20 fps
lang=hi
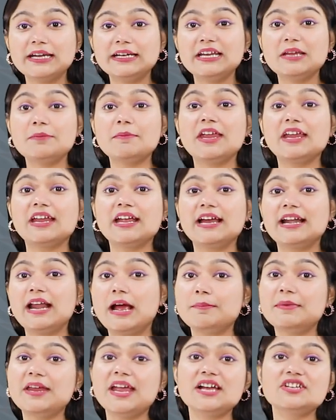किडनी में
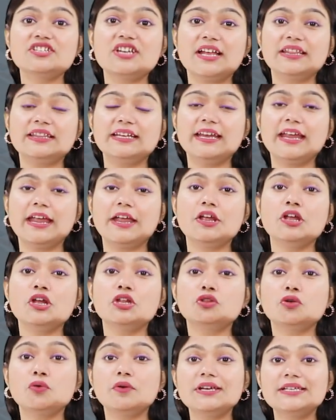खराबी आ जाती है
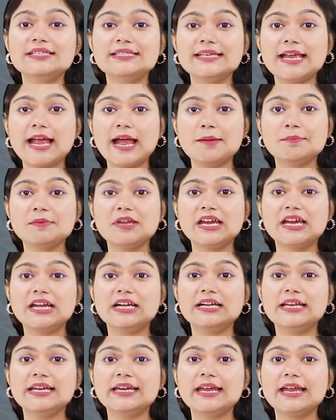तो इससे आपकी
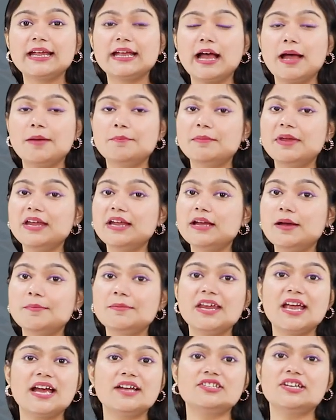किडनी के काम में
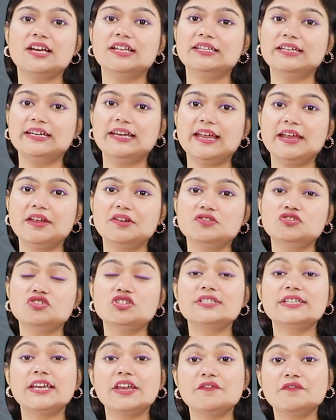कमी आ जाती है
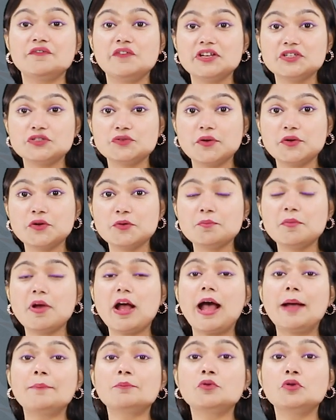जिसके फलस्वरूप
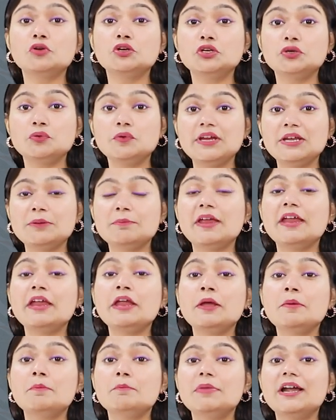आपको यूरिन में
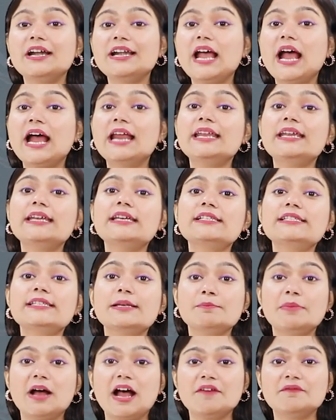ब्लड आने की
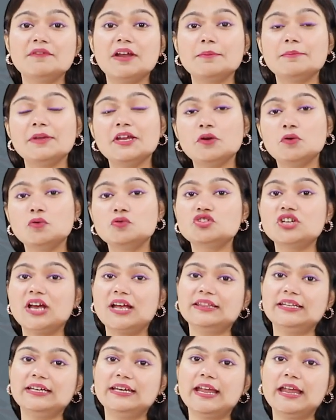संभावना भी हो जाती